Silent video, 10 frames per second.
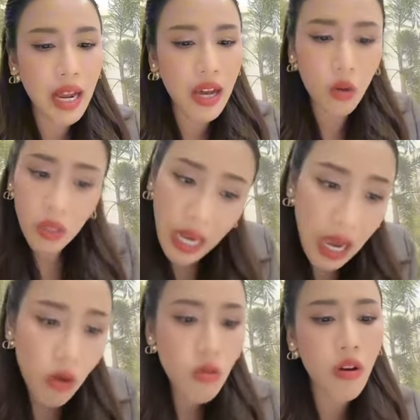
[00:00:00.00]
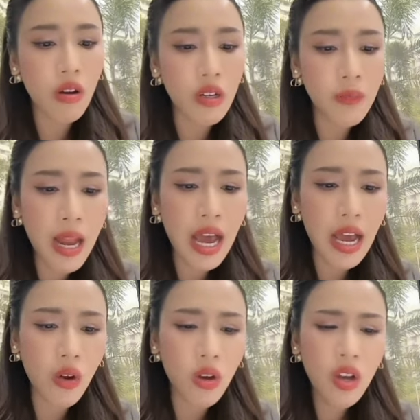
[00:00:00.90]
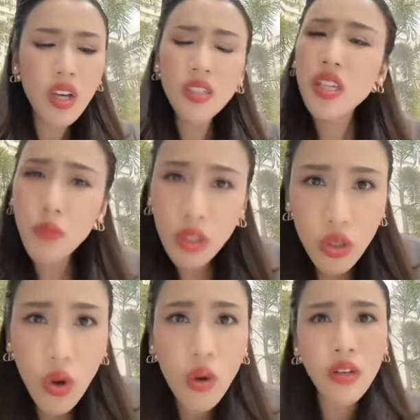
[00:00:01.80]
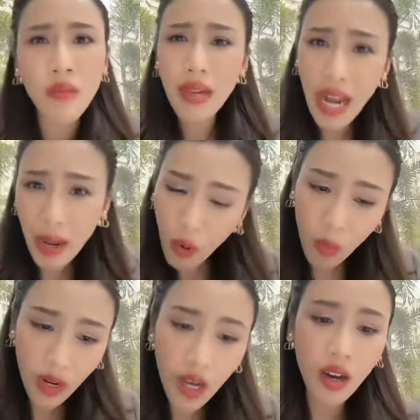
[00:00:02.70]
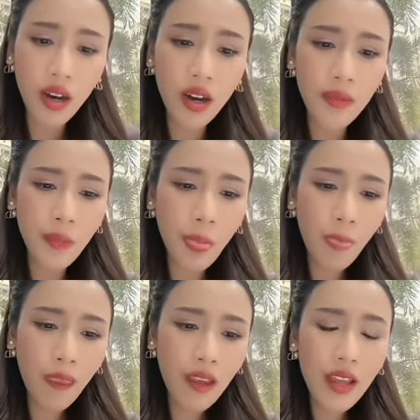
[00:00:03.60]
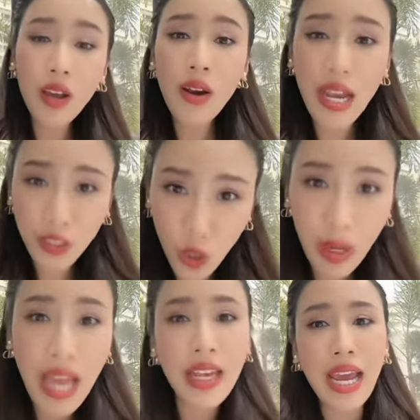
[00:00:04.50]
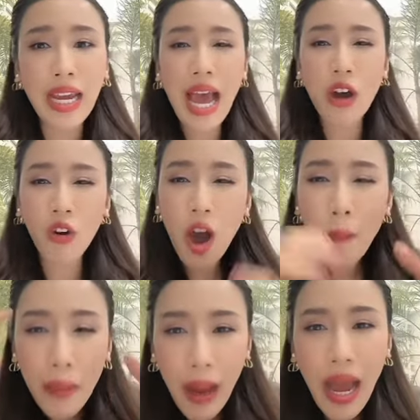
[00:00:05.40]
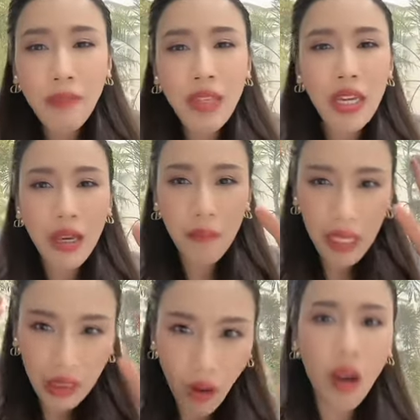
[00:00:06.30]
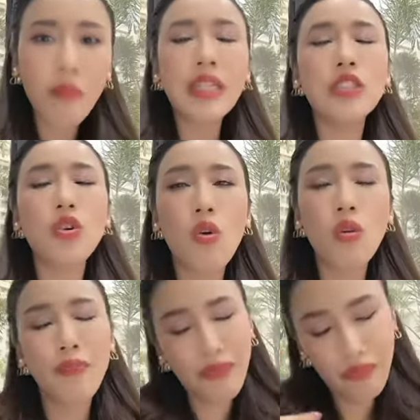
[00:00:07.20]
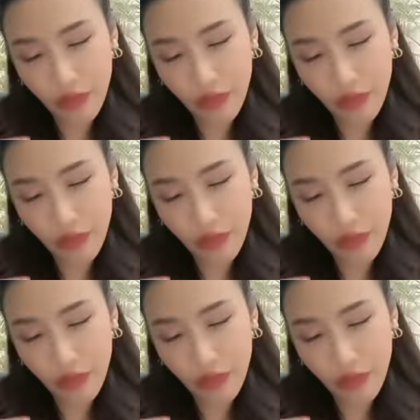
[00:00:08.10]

กำลังลดค่าองค์กรหรือเปล่า สื่อมวลชนไม่รักผมเหรอ แล้วหลังจบการถแถลงข่าวก็เป็นภาพที่บิ๊กต่อกับบิ๊กโจ๊ก